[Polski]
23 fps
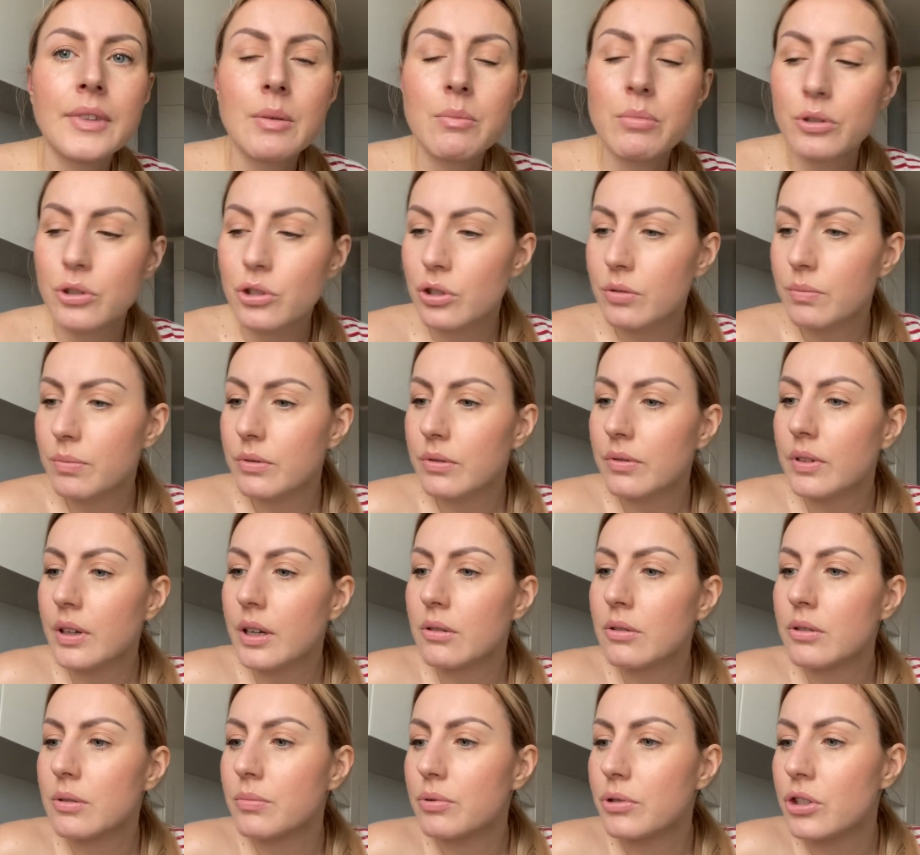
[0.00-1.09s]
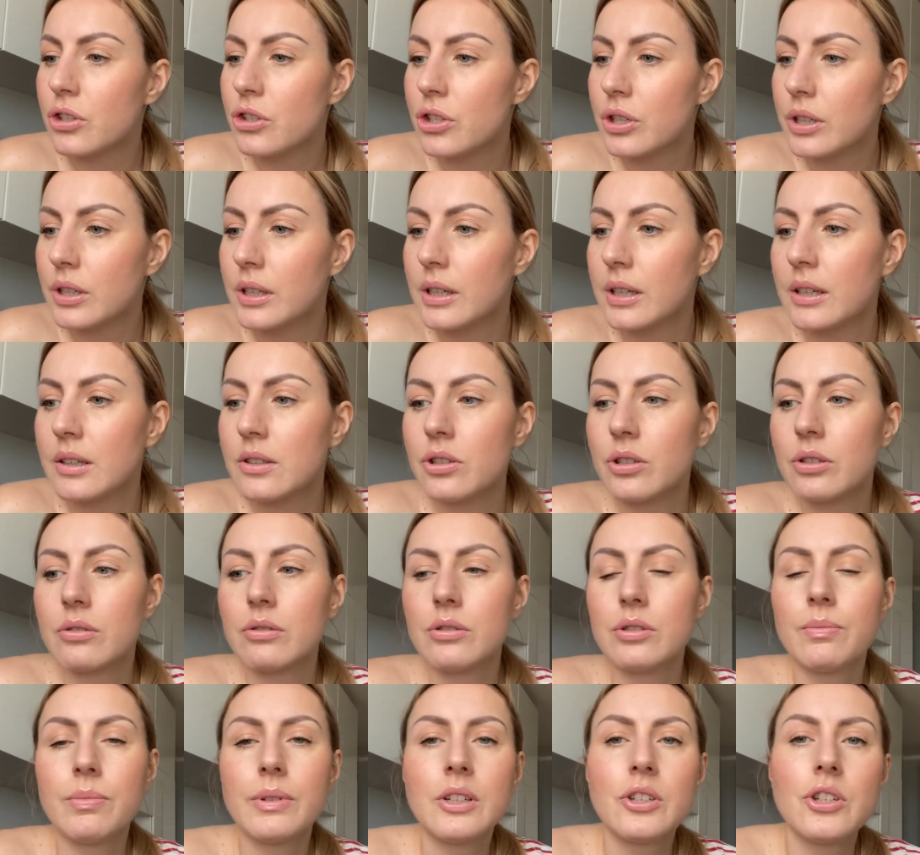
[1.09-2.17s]
potrzebowały błyszczyka i
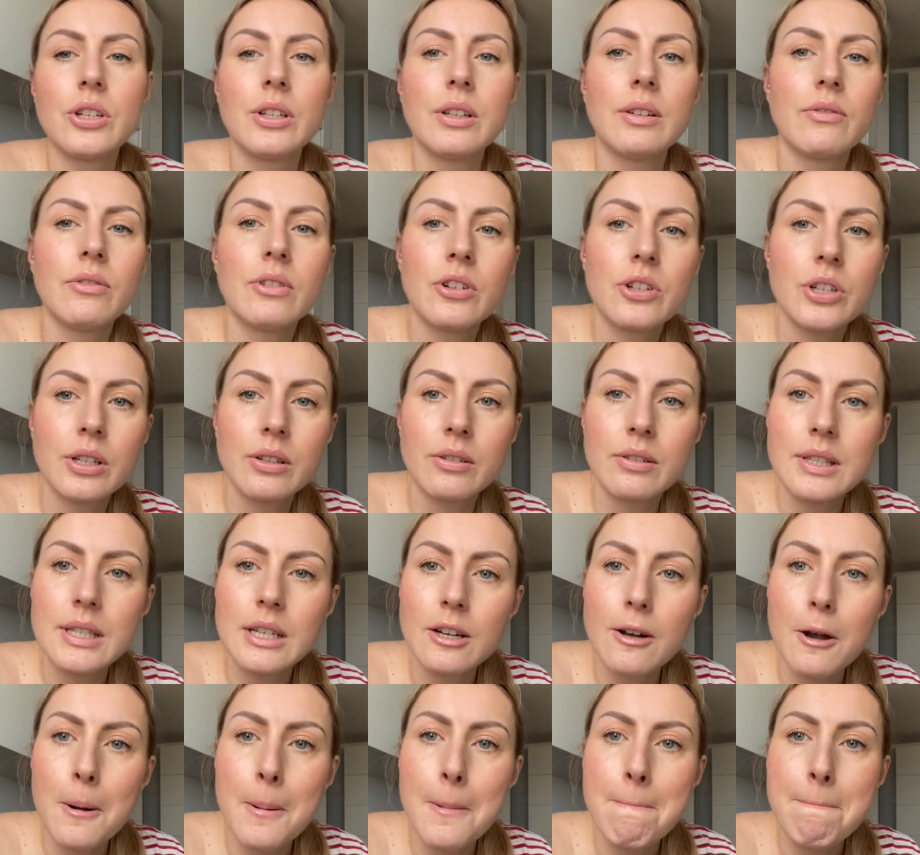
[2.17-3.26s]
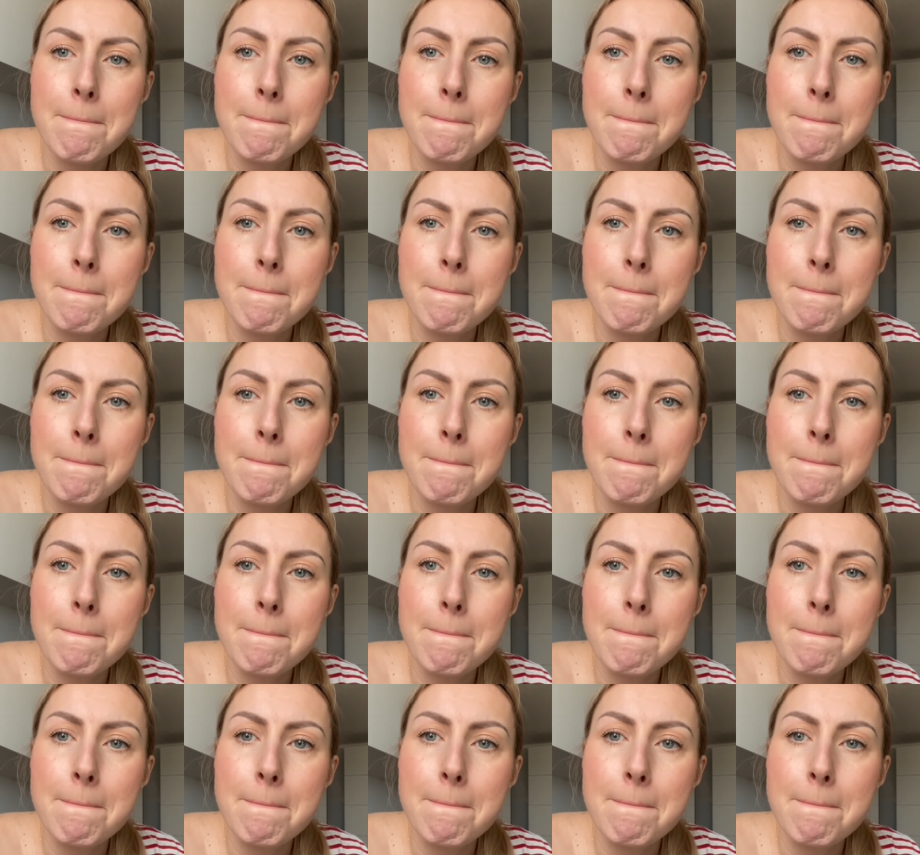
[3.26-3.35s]
czegoś bardziej nawilżającego.